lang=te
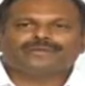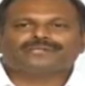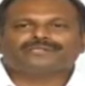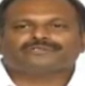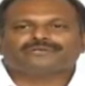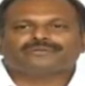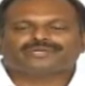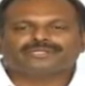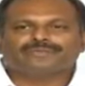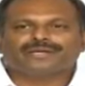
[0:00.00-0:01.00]
పేరు తెచ్చుకున్న
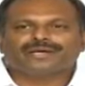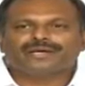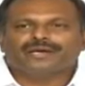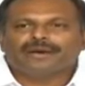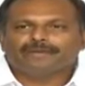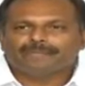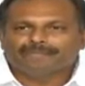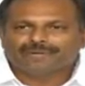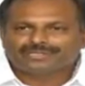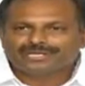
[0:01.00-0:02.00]
వ్యక్తి పైన
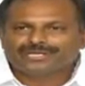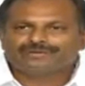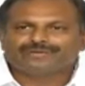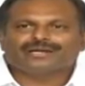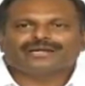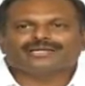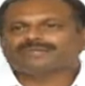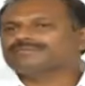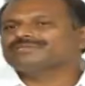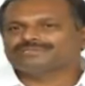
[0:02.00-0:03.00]
బురదలేటువంటి
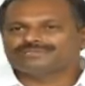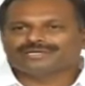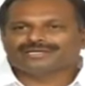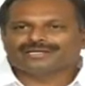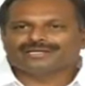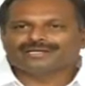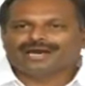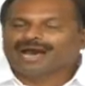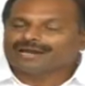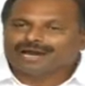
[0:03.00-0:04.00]
కార్యక్రమాలు చేస్తున్నాడు ఆయన
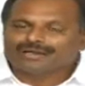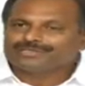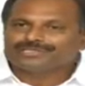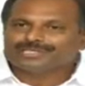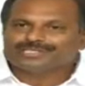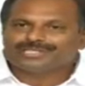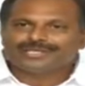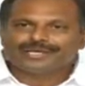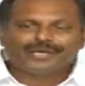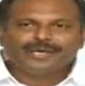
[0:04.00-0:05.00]
ఆయన ఆలోచన
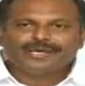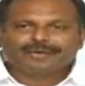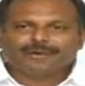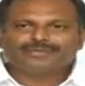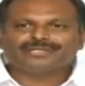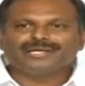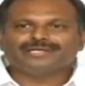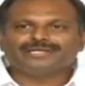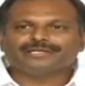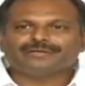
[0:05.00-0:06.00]
చేసేది ఈ కోవిడ్
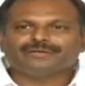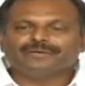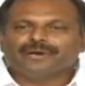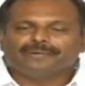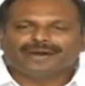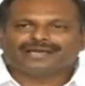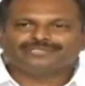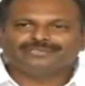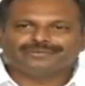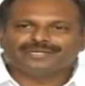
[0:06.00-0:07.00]
కు
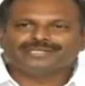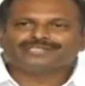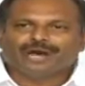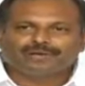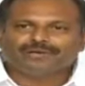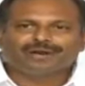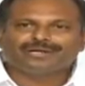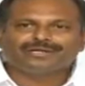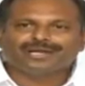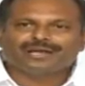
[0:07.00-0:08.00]
వ్యాక్సిన్ వచ్చి వెంటనే సాల్వ్
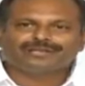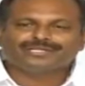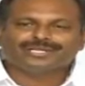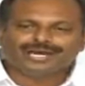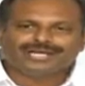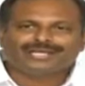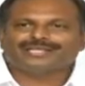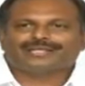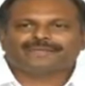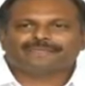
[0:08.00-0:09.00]
కావాలంటున్న ఆలోచన కాదన్నది